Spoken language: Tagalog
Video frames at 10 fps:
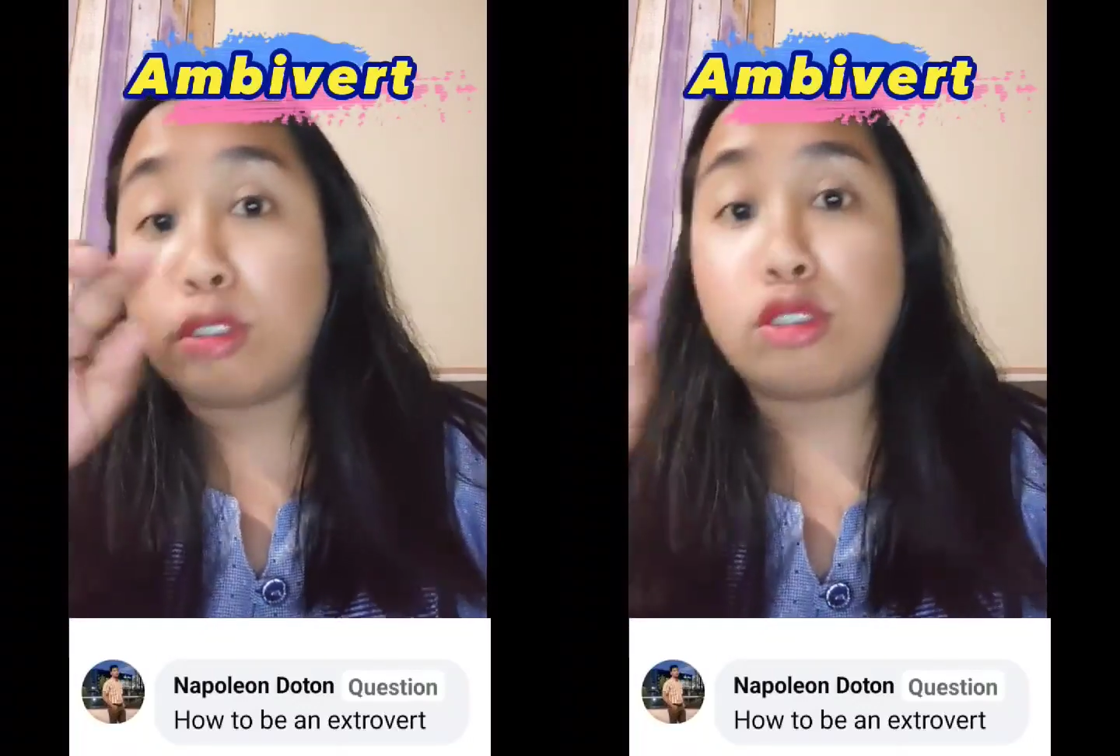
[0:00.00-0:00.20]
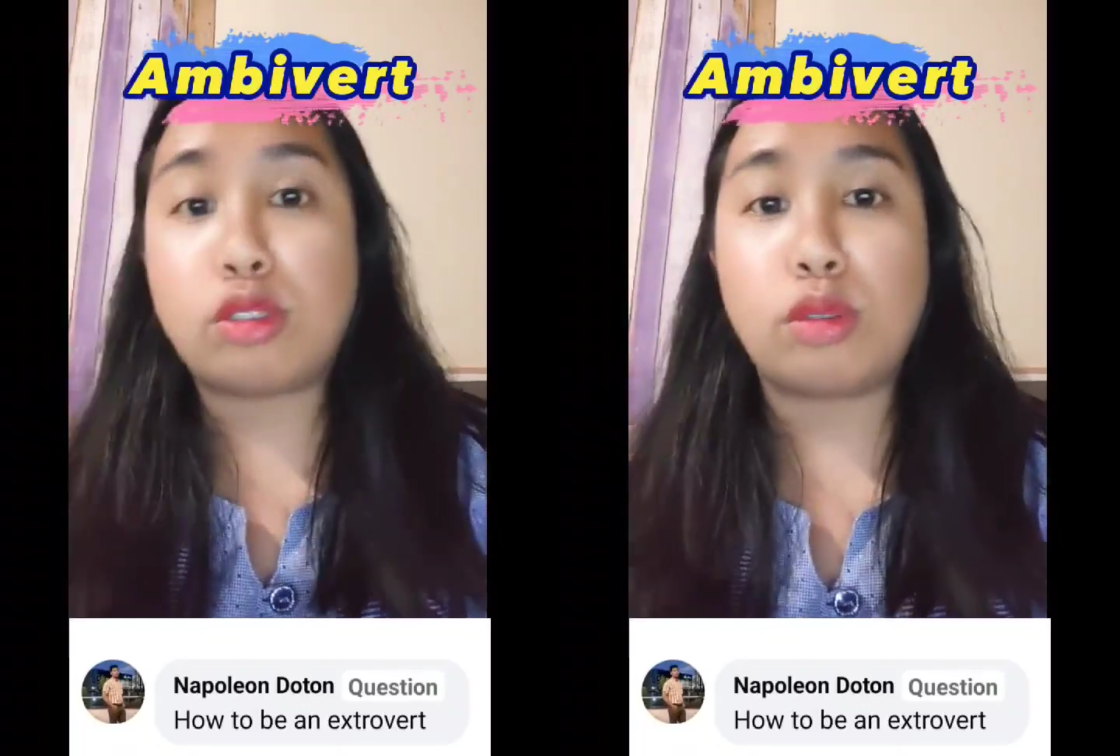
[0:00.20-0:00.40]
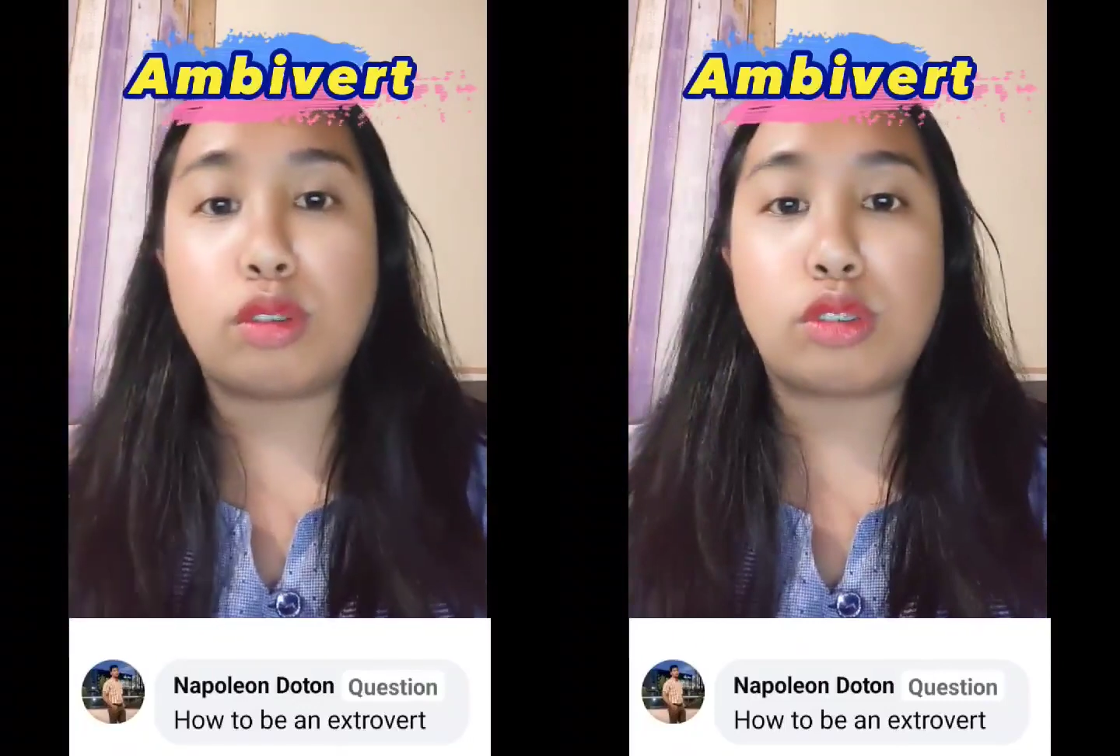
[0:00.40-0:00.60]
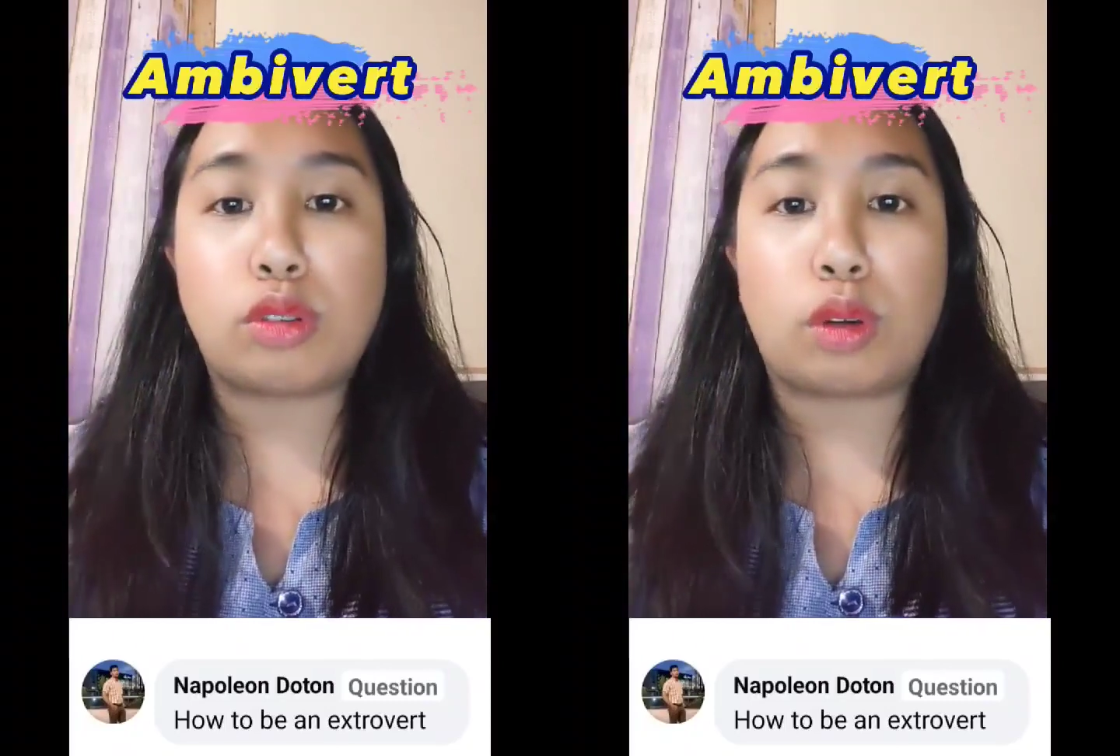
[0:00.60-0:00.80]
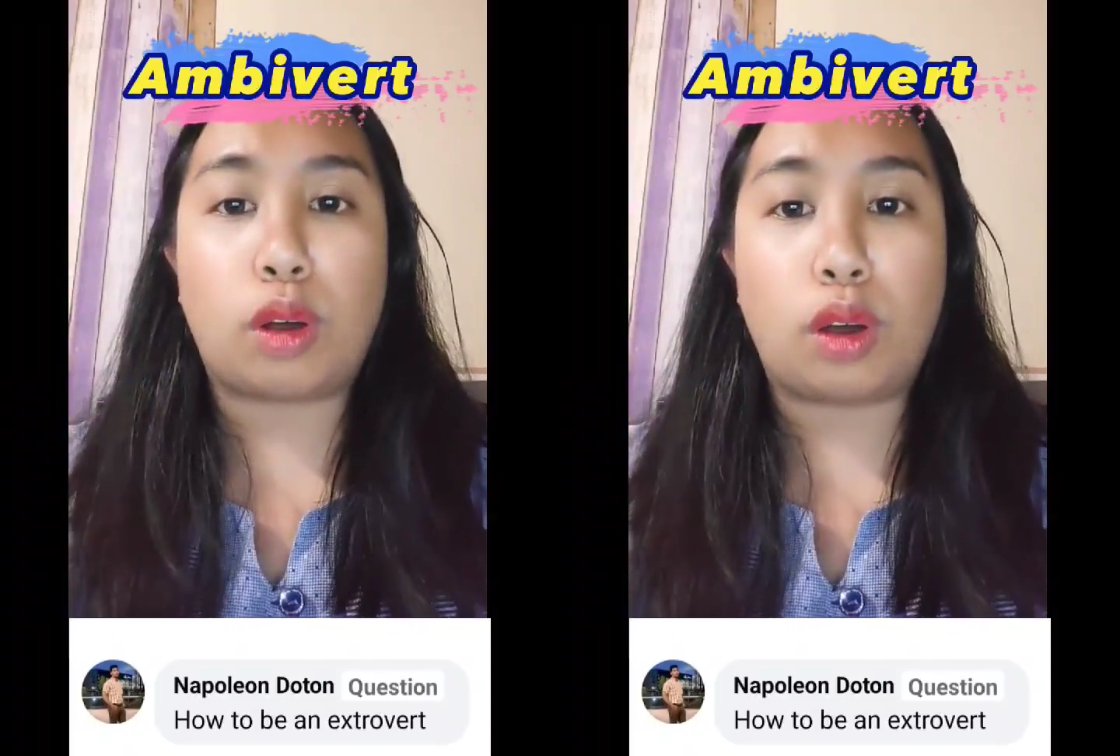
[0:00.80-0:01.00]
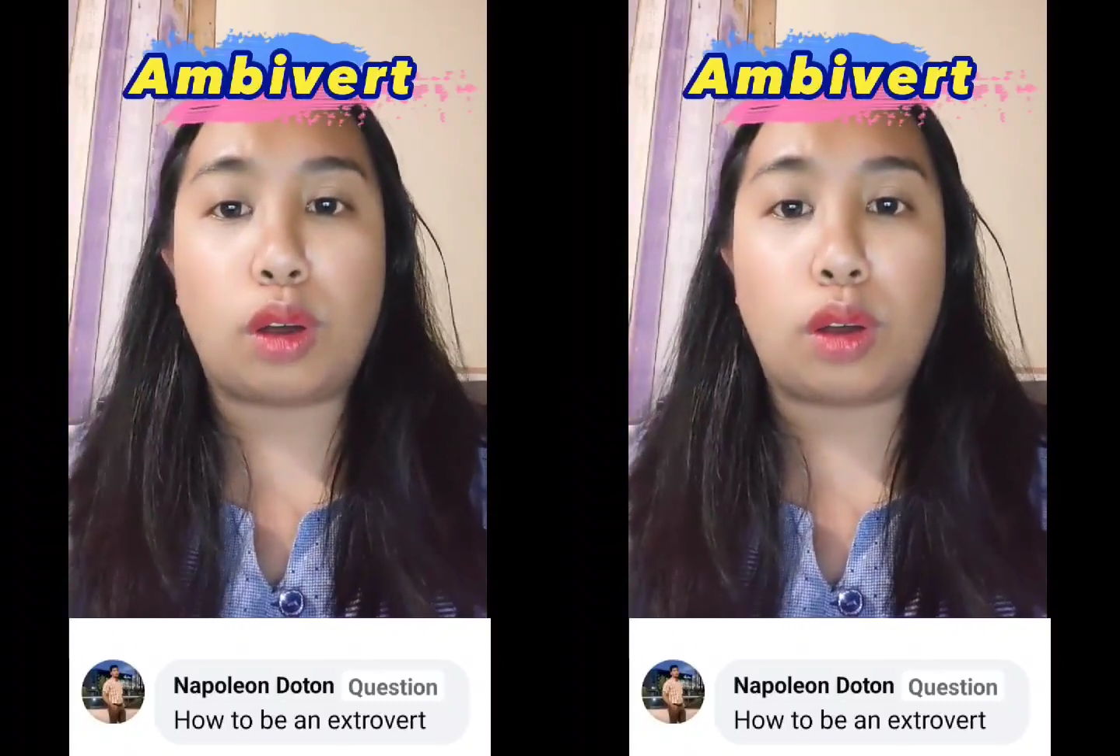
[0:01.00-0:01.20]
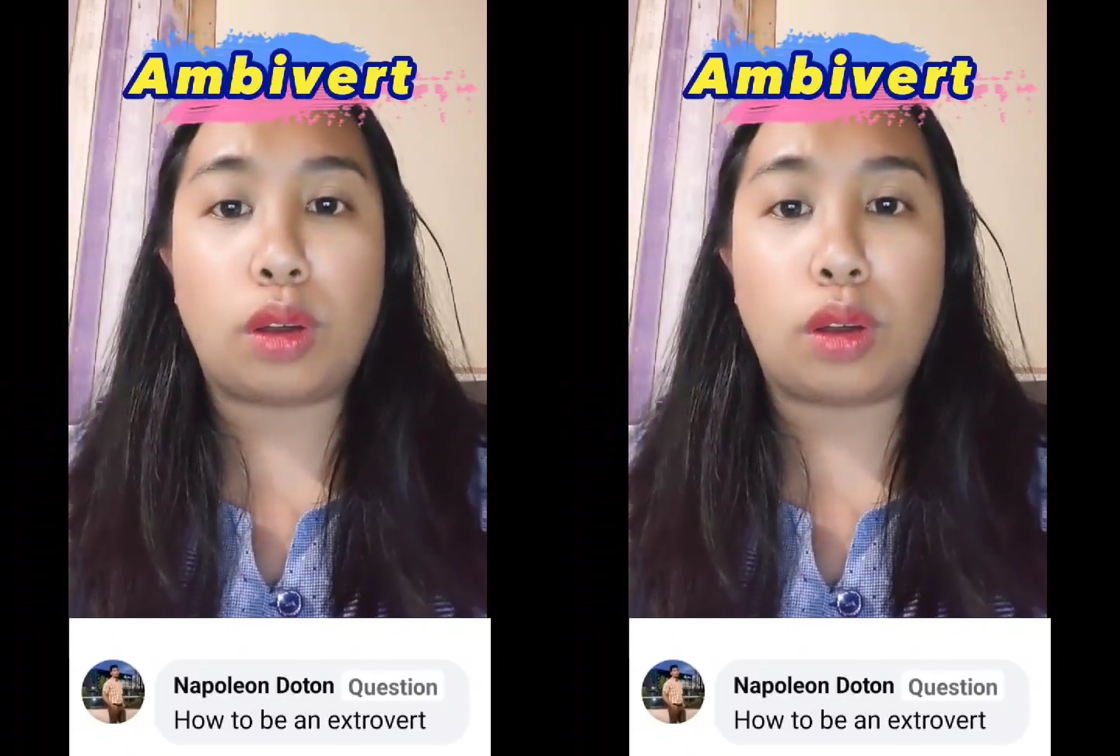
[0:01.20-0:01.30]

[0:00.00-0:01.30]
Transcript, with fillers: gustong-gusto ko